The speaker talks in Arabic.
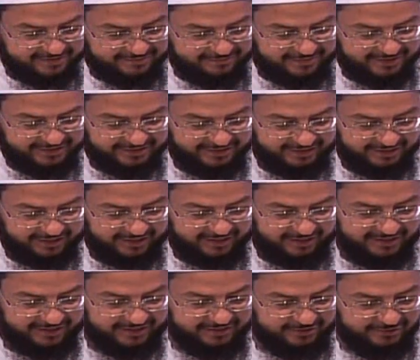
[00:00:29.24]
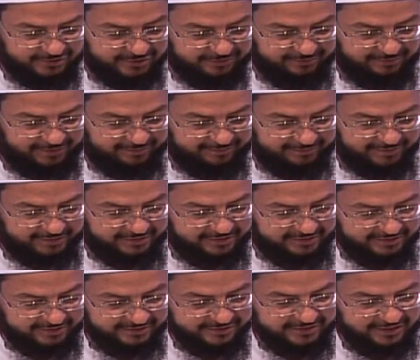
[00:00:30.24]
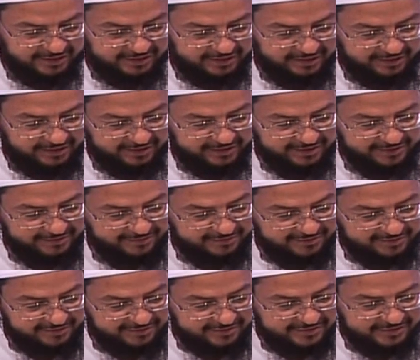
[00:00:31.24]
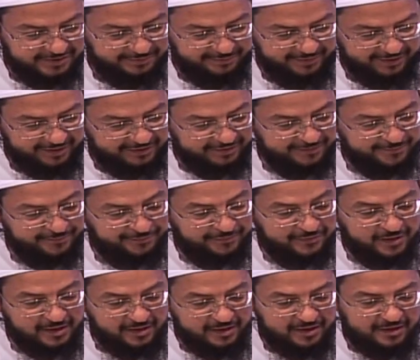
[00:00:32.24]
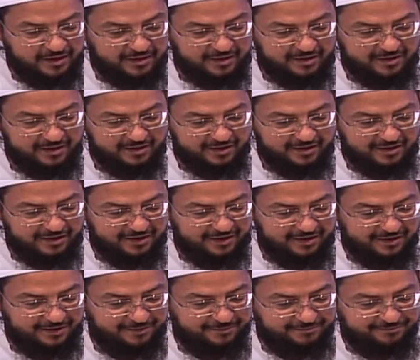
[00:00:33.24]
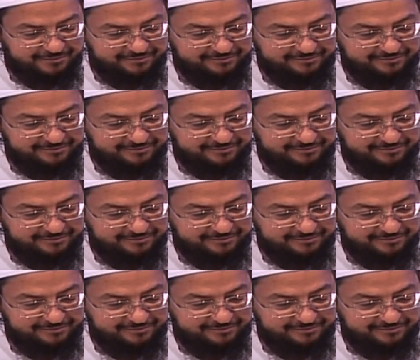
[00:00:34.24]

ما شاء الله عليك يا استاذ محمد جزاك الله خير سباق آه